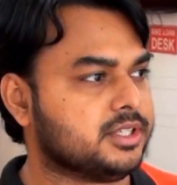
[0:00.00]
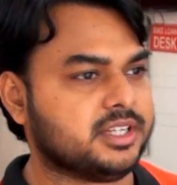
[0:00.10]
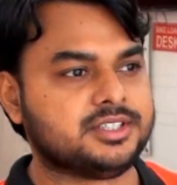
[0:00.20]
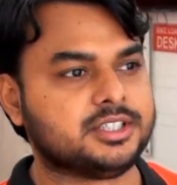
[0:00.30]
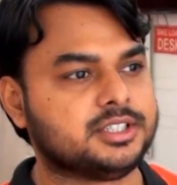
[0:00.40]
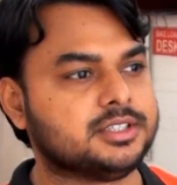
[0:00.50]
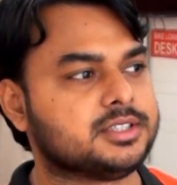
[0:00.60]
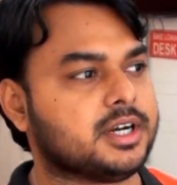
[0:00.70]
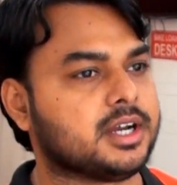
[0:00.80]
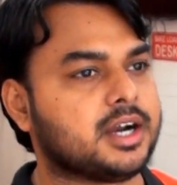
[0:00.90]
রেজিস্ট্রেশন
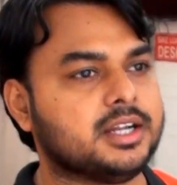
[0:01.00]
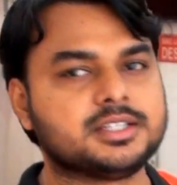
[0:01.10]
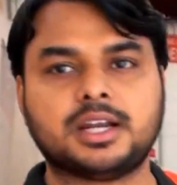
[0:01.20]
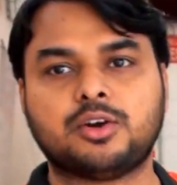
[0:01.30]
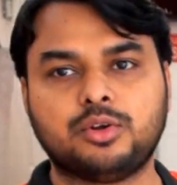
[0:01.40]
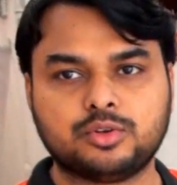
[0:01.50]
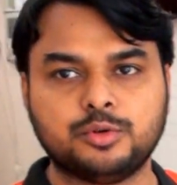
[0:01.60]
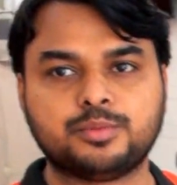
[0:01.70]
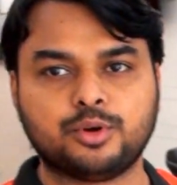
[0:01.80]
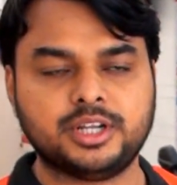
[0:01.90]
ছাড়া গাড়ি চালানোই
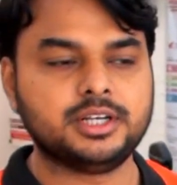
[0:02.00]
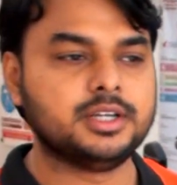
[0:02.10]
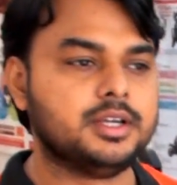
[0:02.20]
খুব কঠিন